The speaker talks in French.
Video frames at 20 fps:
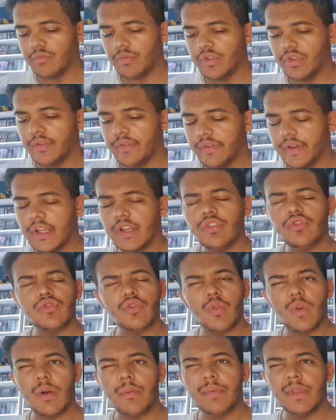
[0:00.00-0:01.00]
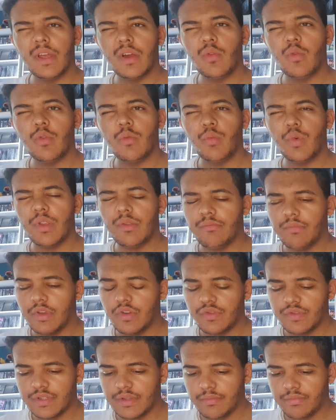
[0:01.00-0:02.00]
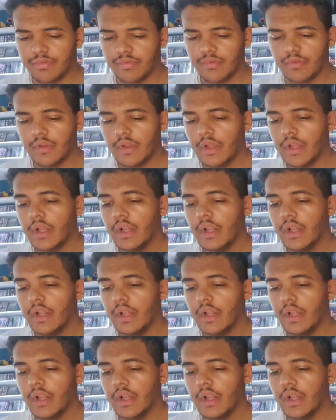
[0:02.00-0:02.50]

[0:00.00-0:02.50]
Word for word: au mois d'avril, je crois bien, ou au mois de mai, je sais plus.